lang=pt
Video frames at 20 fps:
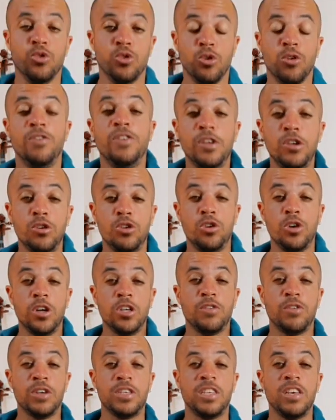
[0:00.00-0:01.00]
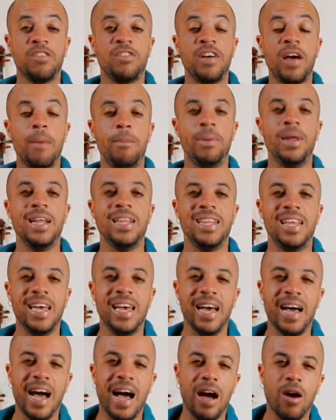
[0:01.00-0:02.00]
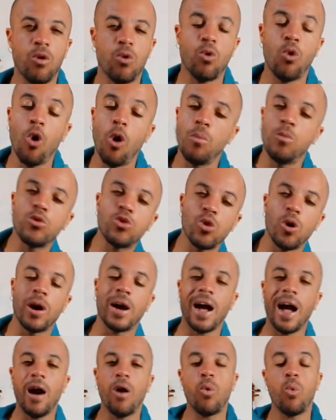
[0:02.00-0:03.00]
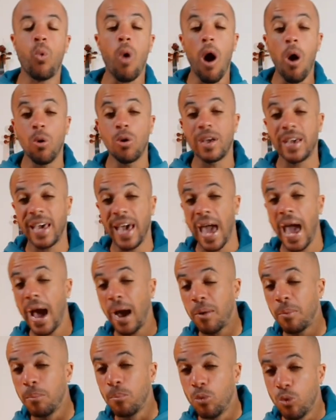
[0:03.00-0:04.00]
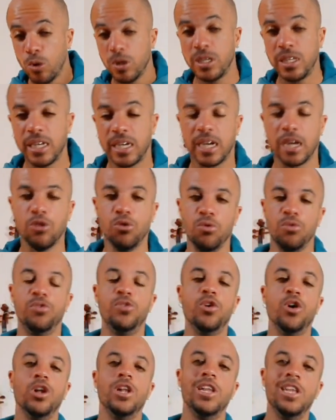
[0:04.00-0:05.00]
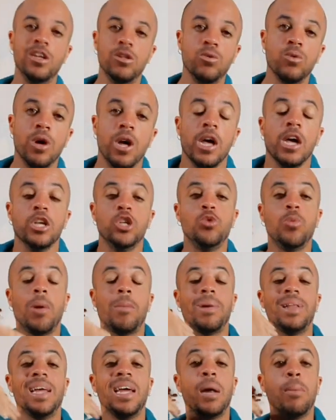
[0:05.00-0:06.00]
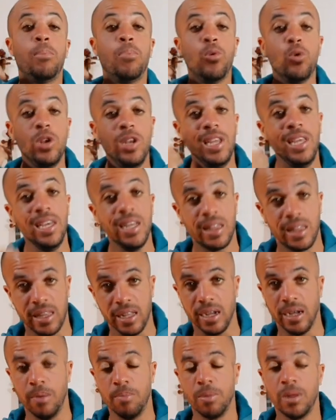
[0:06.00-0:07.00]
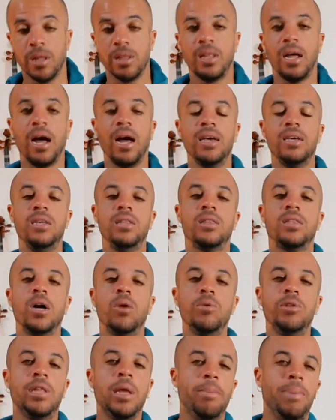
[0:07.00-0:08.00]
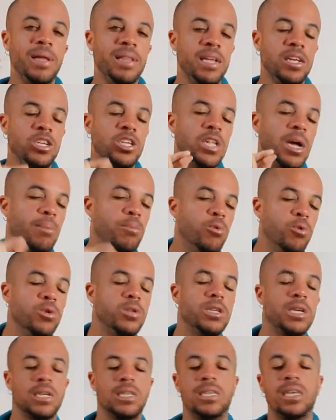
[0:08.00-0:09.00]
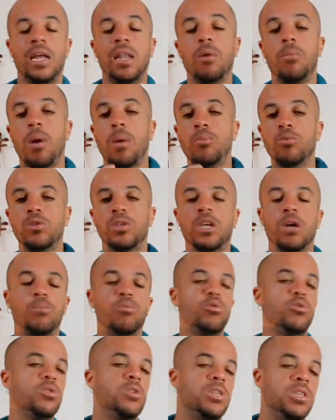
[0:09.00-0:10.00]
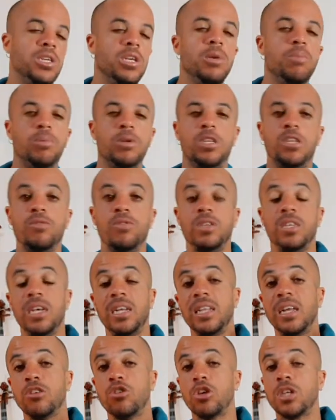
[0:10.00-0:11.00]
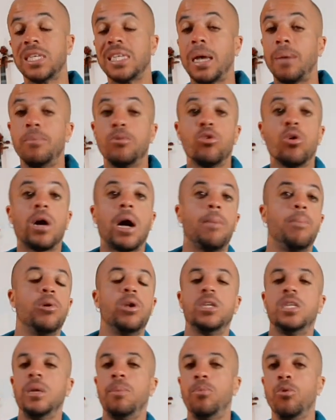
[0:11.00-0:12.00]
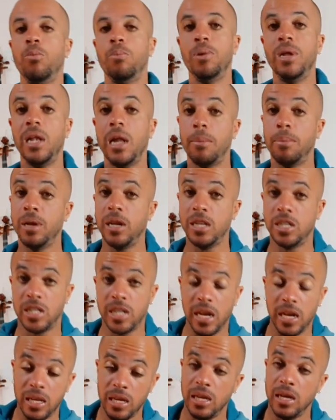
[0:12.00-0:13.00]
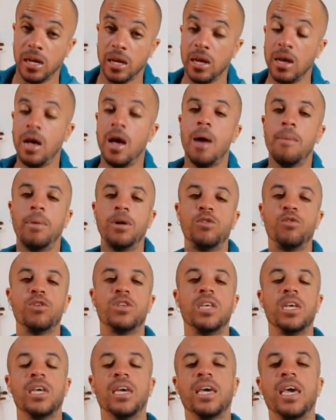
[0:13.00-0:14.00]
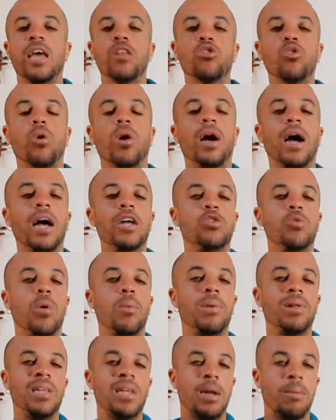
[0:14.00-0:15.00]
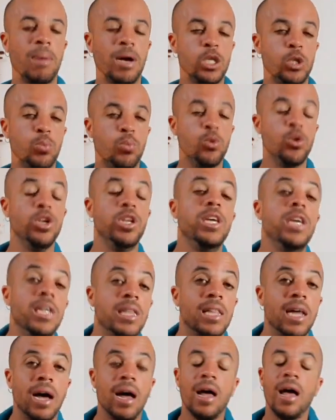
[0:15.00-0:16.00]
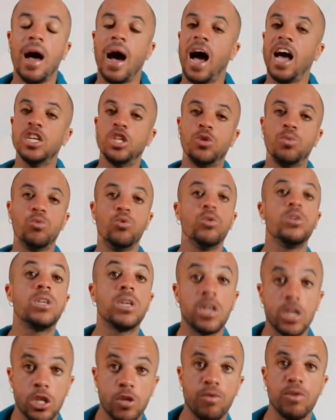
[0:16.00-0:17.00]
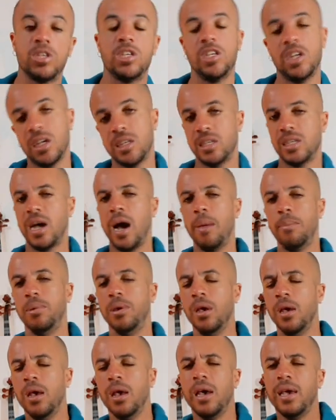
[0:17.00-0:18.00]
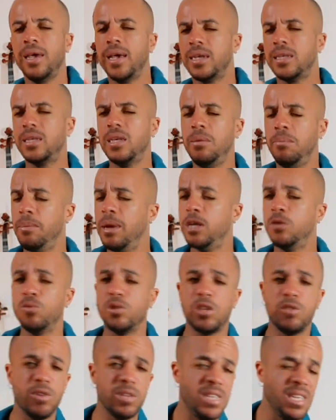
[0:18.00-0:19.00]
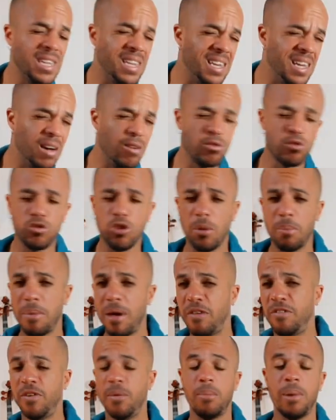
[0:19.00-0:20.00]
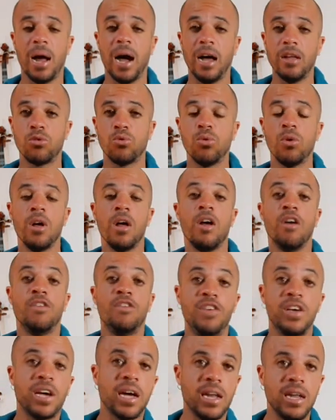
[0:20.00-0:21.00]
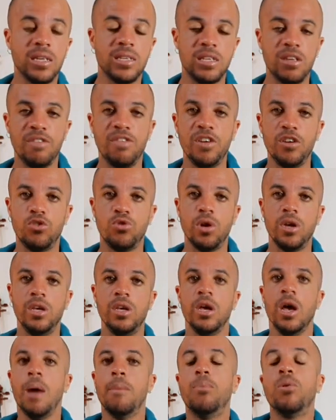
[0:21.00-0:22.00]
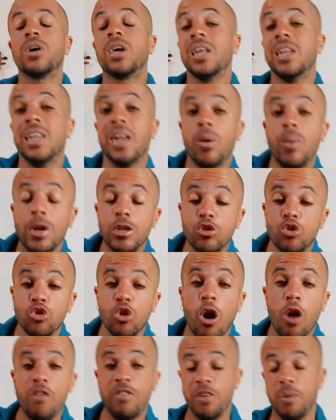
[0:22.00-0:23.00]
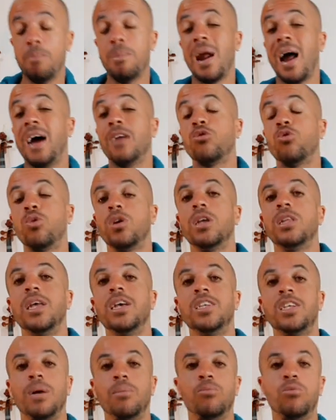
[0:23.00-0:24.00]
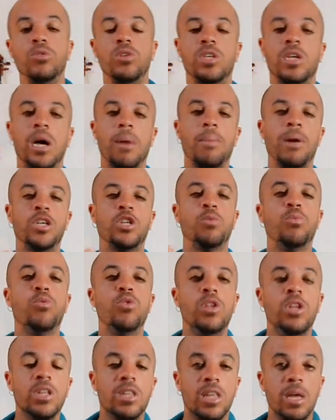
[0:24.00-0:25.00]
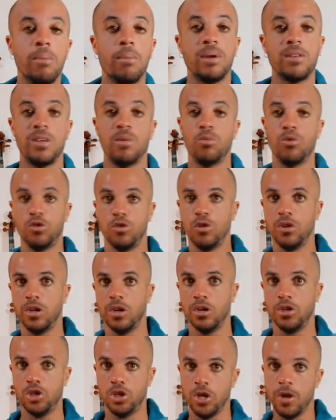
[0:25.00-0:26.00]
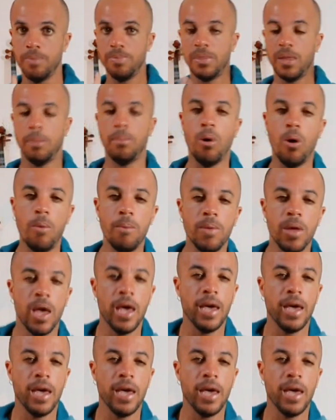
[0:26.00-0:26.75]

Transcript: No vídeo de hoje você vai aprender a como tocar qualquer música no violino de uma maneira bonita, tá? Então, independente da música, se ela é uma música muito simples, se você ainda só sabe tocar, por exemplo, Brilha, Brilha, Estrelinha, mas você quer tocar de uma maneira mais bonita, as músicas que você já sabe, e assim, mesmo se você não souber vibrato, fica nesse vídeo aí, porque não é só o vibrato que deixa a música mais bonita e mais emocionante tá bom?